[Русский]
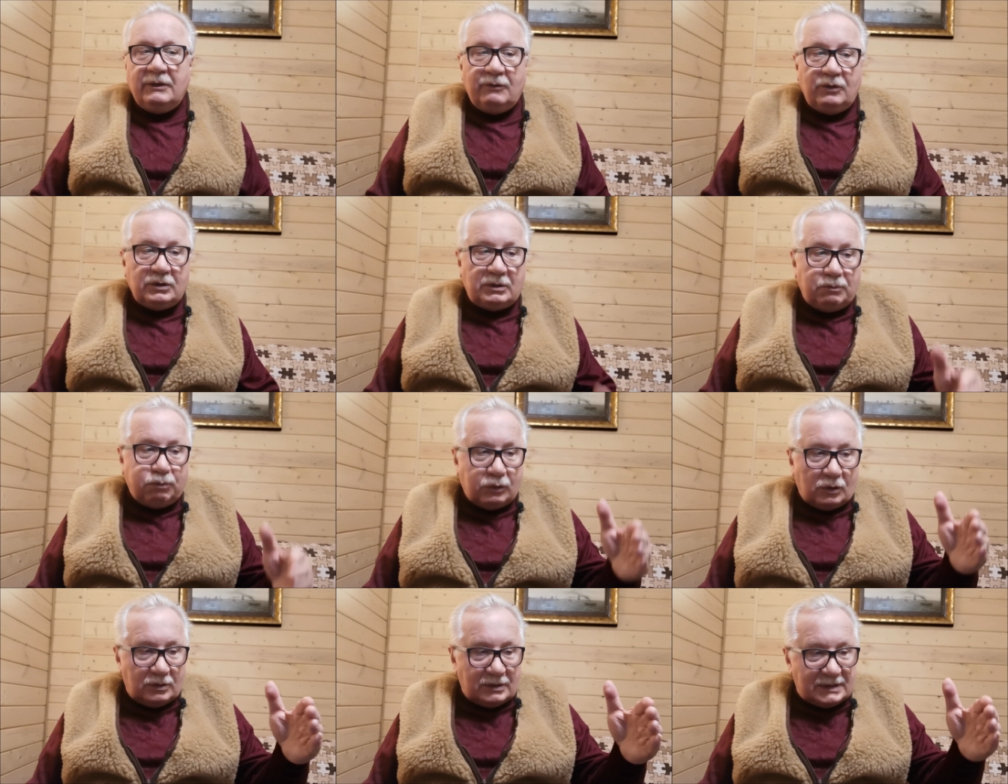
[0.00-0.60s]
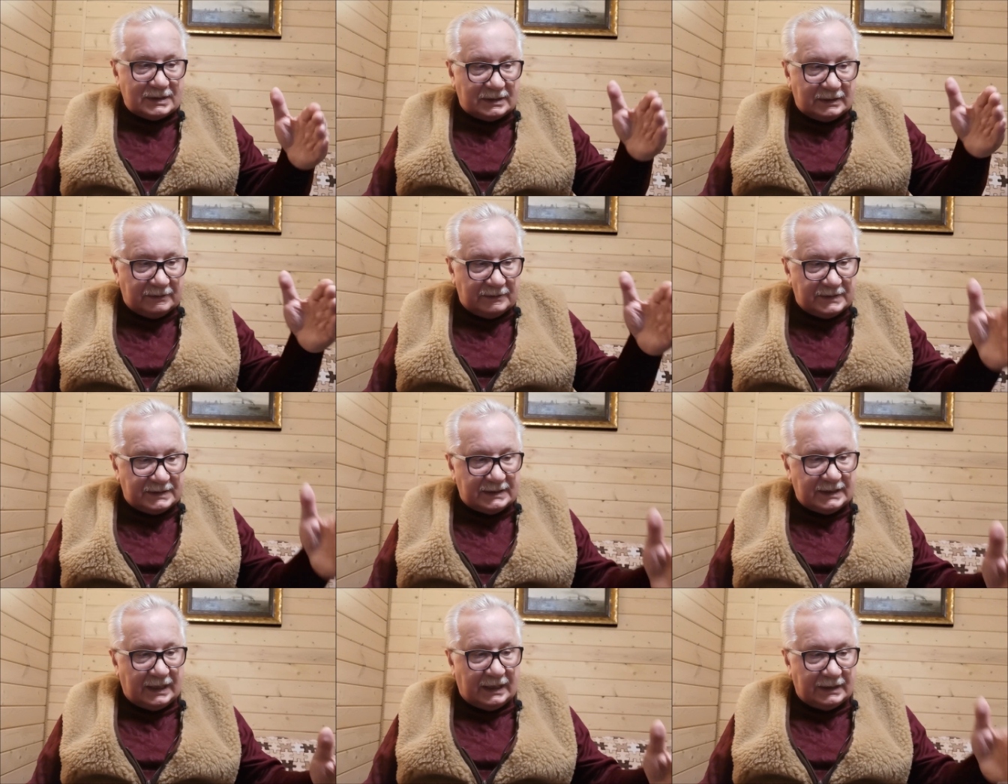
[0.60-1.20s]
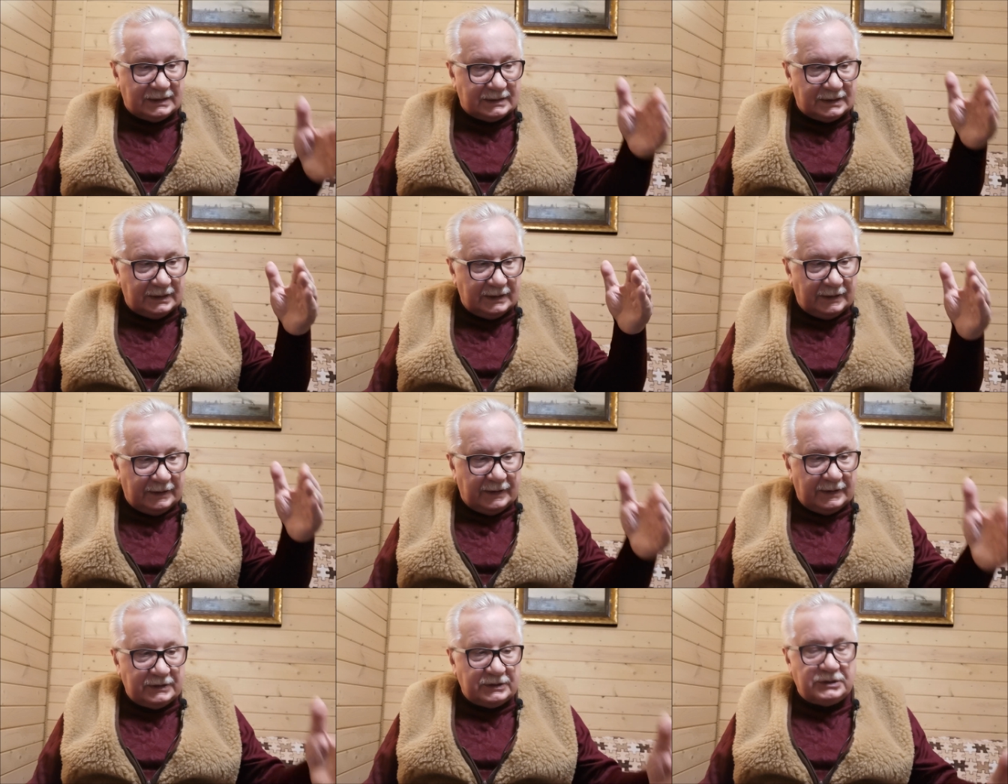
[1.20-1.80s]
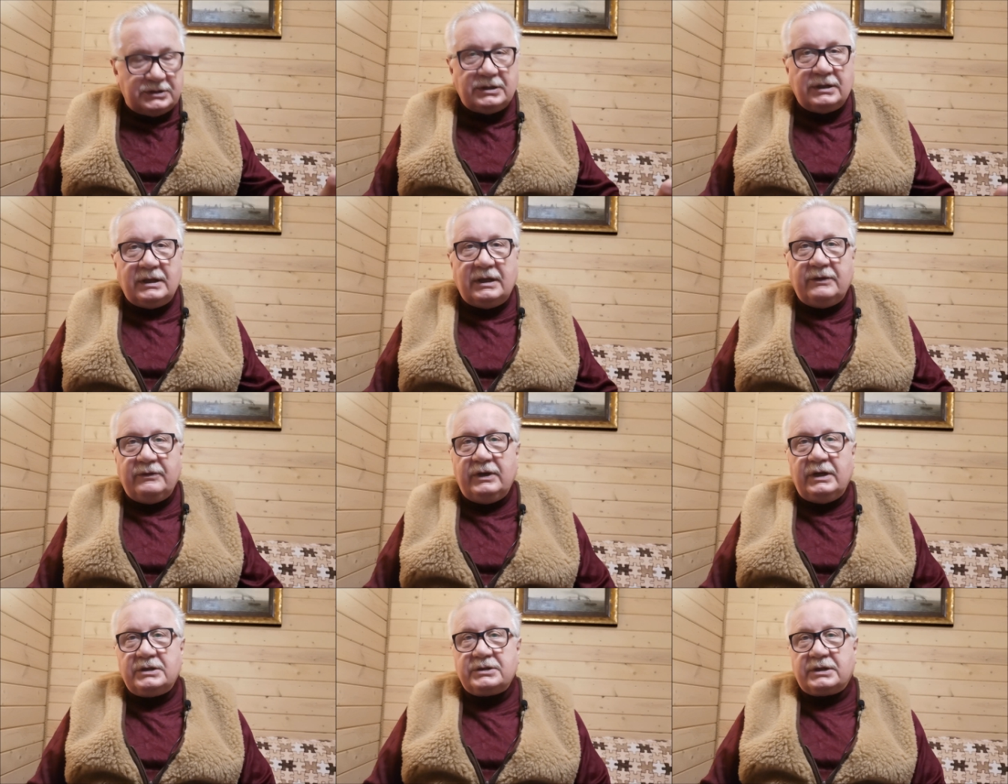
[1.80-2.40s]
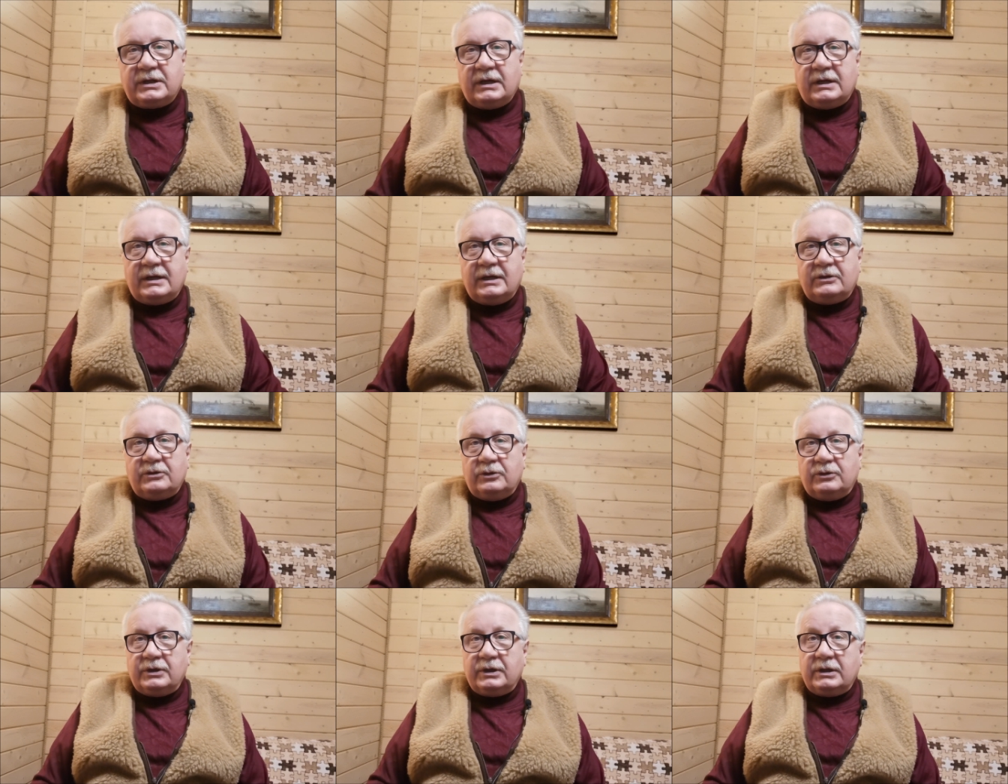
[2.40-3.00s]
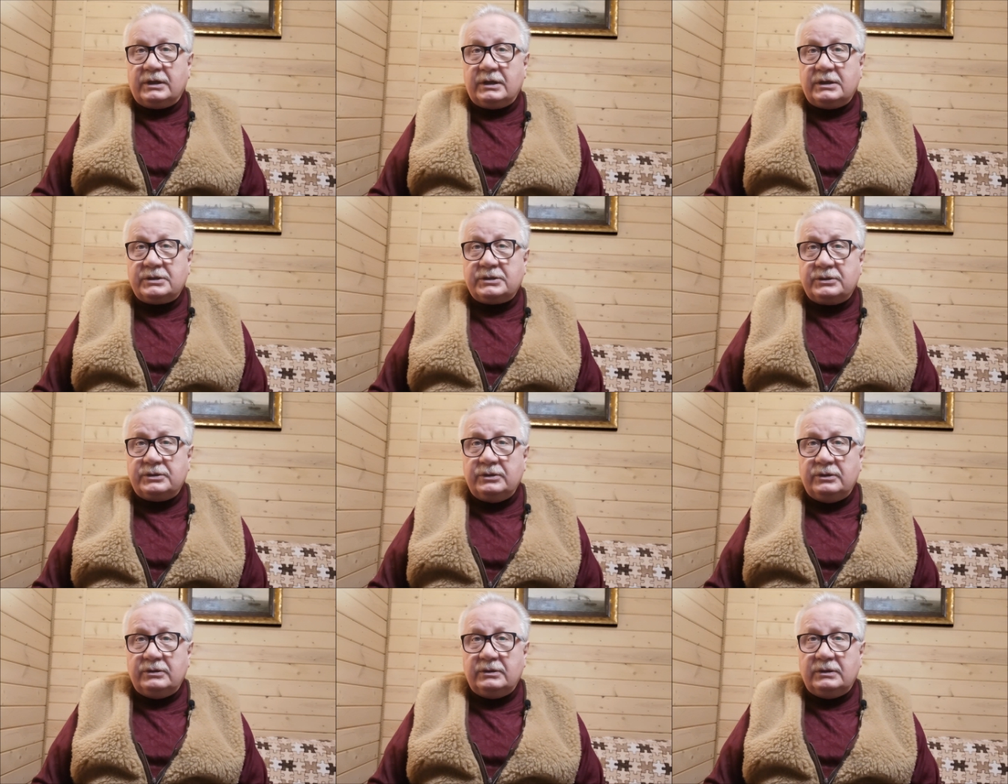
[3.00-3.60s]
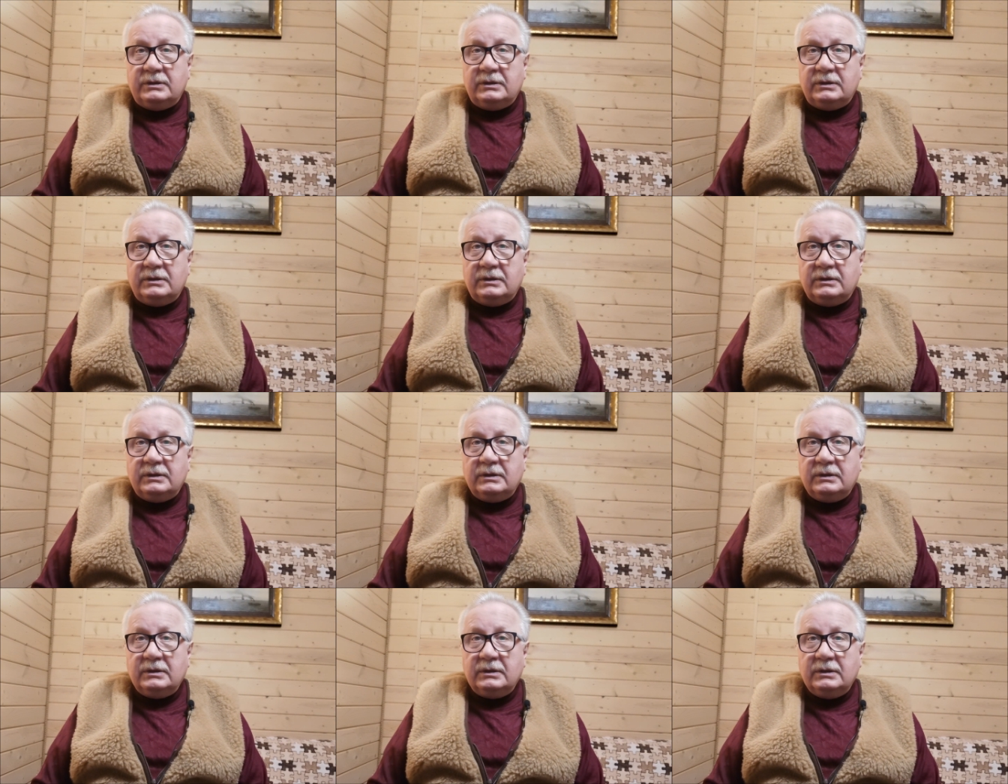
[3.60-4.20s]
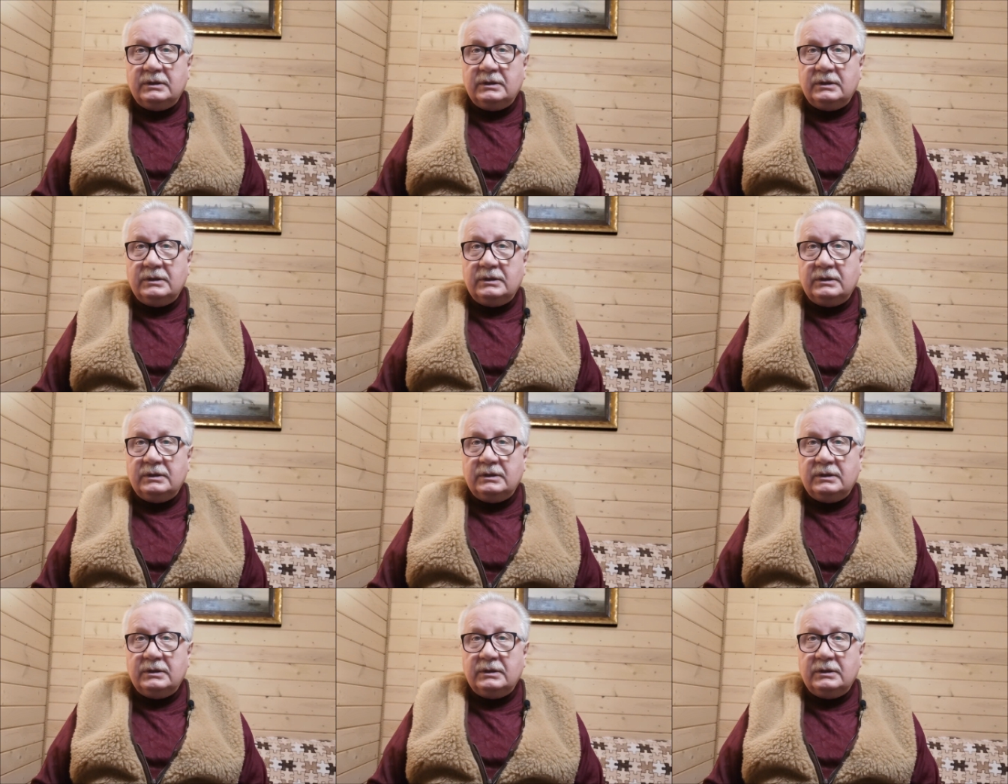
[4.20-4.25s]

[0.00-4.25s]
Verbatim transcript: Вот просто взять человечка, который рожденный,